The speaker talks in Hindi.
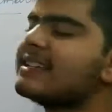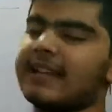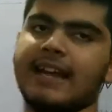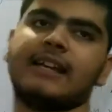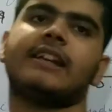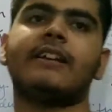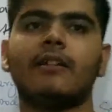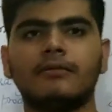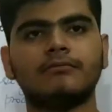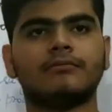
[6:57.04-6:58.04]
सिलेक्टेड
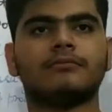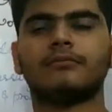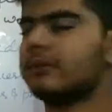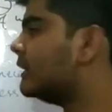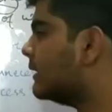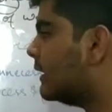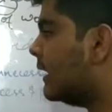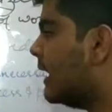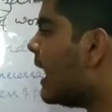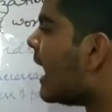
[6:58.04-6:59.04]

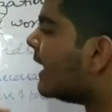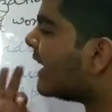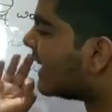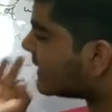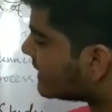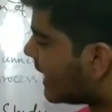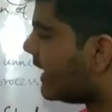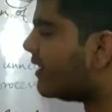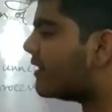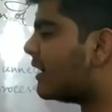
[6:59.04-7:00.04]
एंड
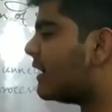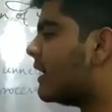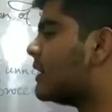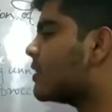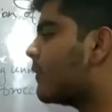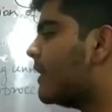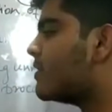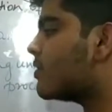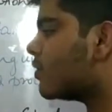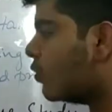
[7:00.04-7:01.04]
असाइंड द टास्क विद
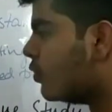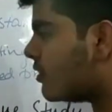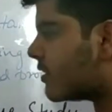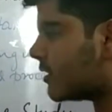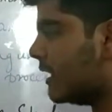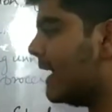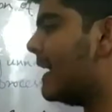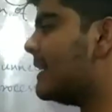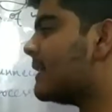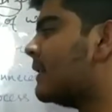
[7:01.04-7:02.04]
सूट्स
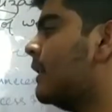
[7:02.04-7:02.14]
हिज